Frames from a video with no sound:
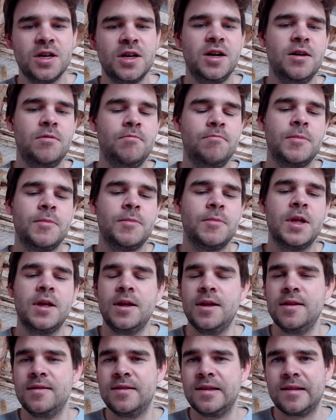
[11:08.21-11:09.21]
Ähm,
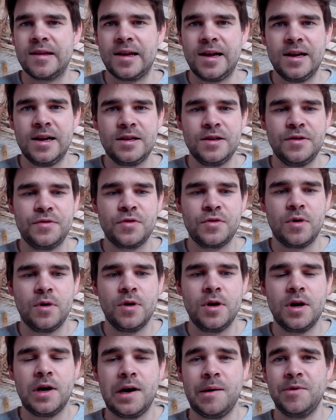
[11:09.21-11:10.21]
ist jetzt relativ
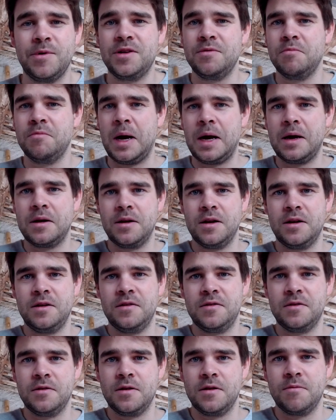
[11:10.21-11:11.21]
teuer, aber die machen ja
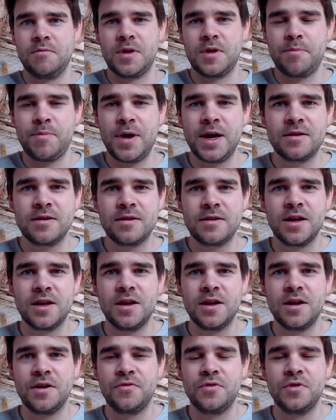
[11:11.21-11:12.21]
diese ähm,
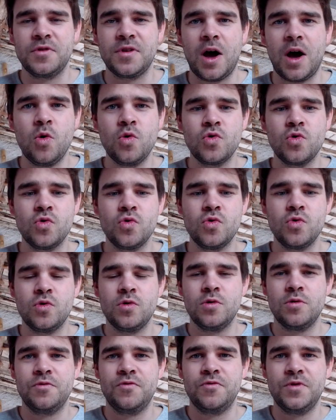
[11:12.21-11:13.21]
Gepäckträger fürs Auto
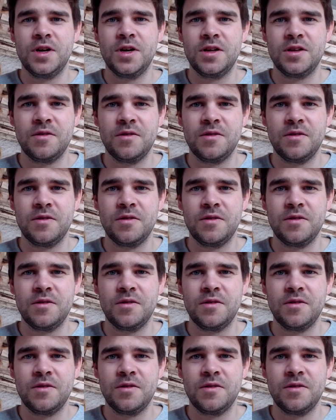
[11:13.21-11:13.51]
und wir